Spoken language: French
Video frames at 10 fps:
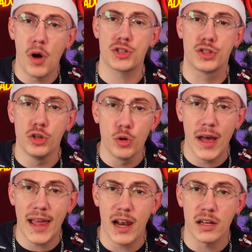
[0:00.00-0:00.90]
moche de
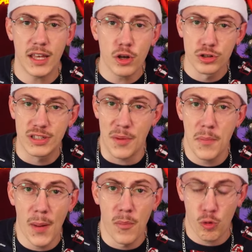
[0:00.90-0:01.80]
Noël. D'ailleurs, je sais
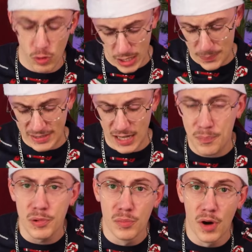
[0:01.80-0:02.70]
même pas pourquoi on appelle ça
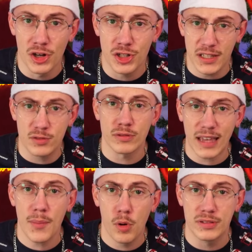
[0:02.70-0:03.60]
pull moche. Ils sont
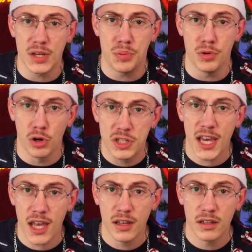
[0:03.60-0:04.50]
très beaux ces pulls, ok
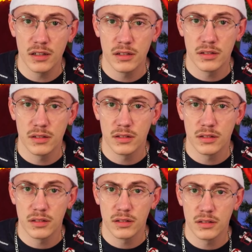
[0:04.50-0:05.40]

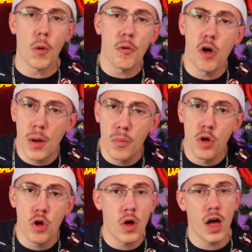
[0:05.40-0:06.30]
T'en prends un
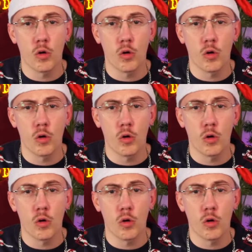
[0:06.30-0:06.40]
bleu, un